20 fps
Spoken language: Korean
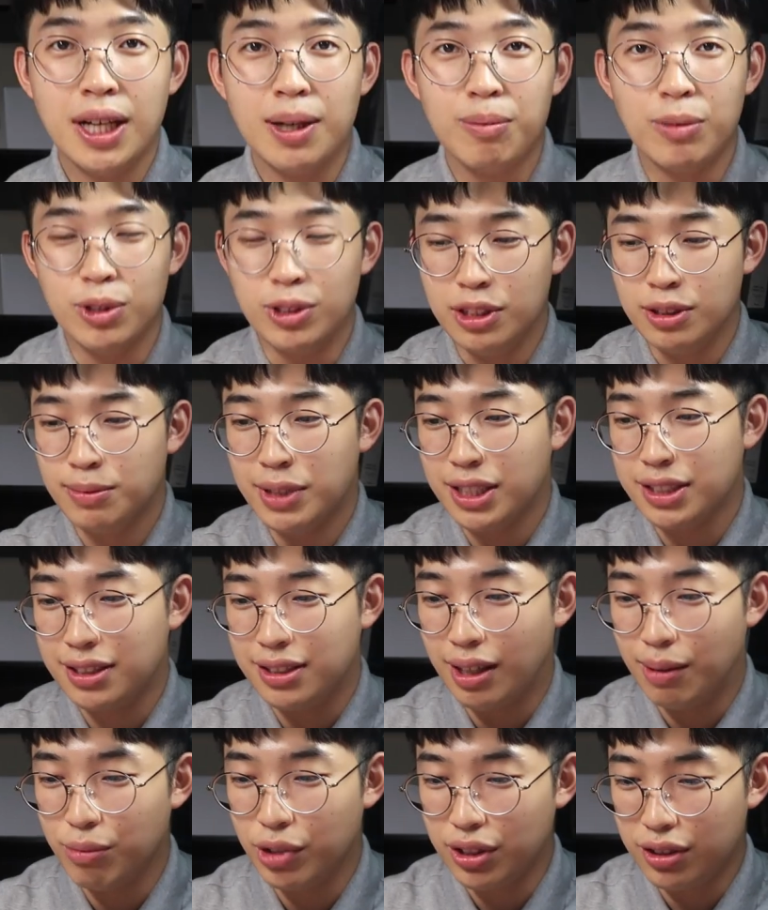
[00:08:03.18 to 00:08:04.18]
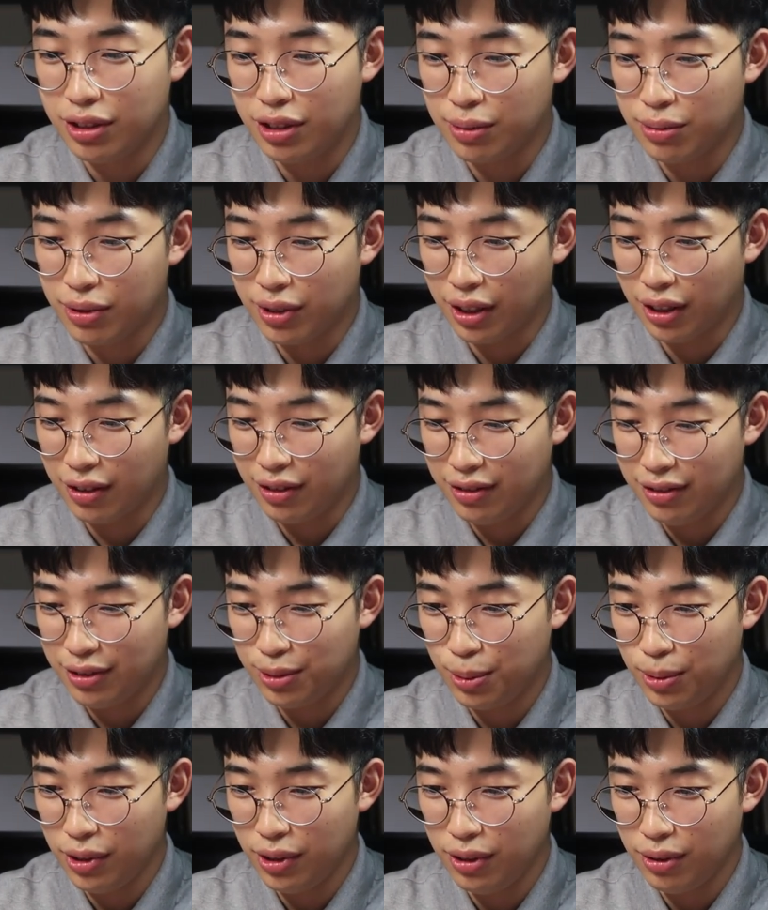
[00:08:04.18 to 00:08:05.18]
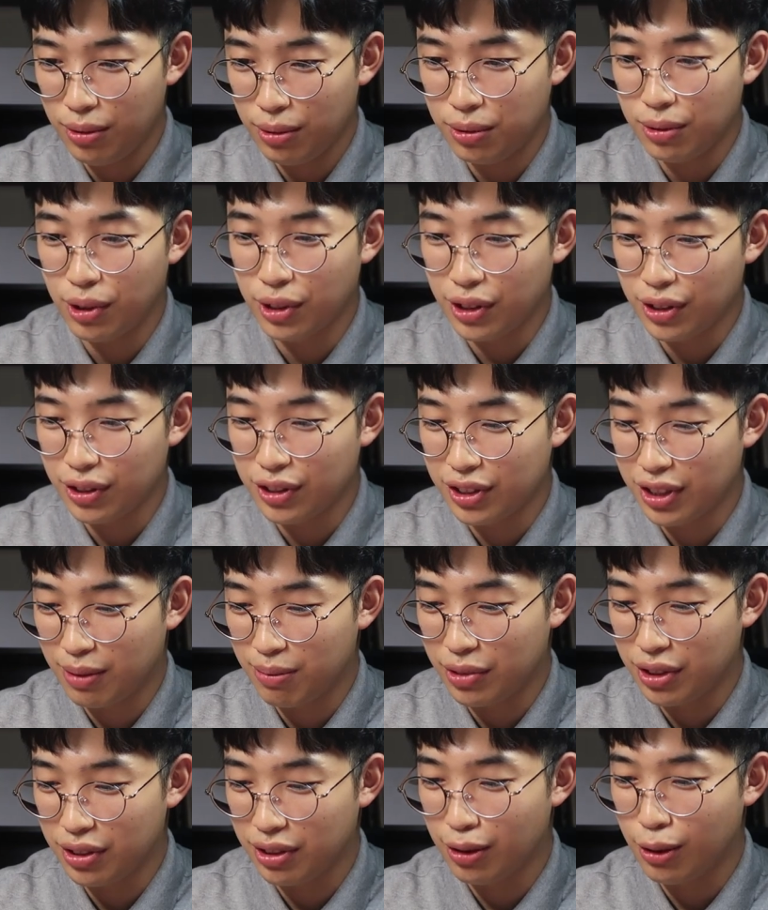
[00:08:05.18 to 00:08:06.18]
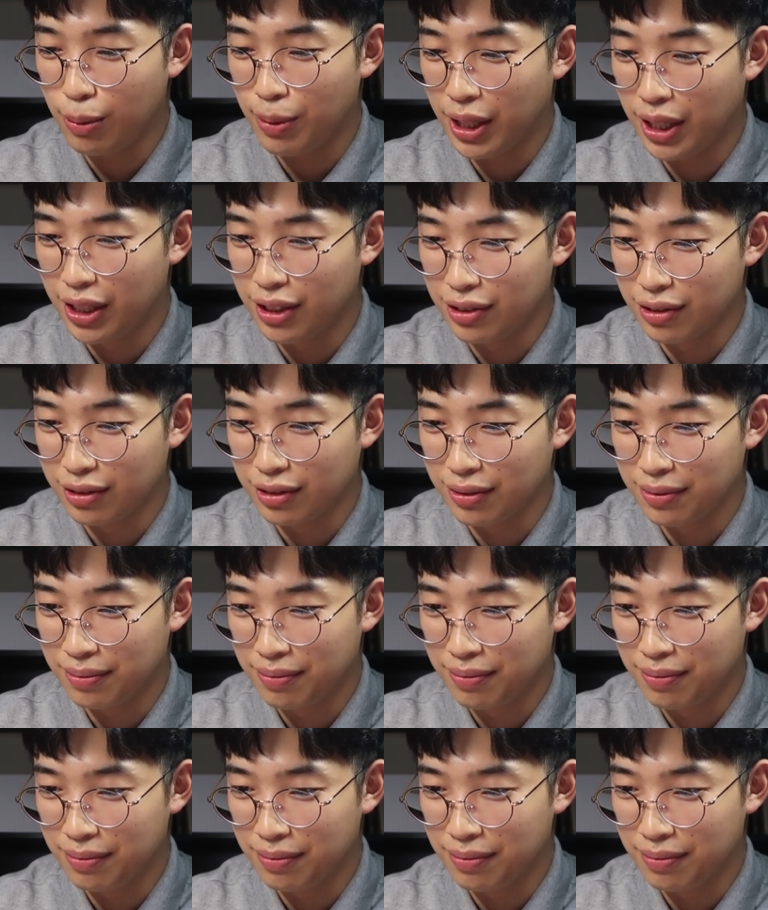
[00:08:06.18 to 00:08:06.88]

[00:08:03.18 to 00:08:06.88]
한번 음악 한번 틀어볼게요. 소리도 어떤지 한번 들어봐야죠.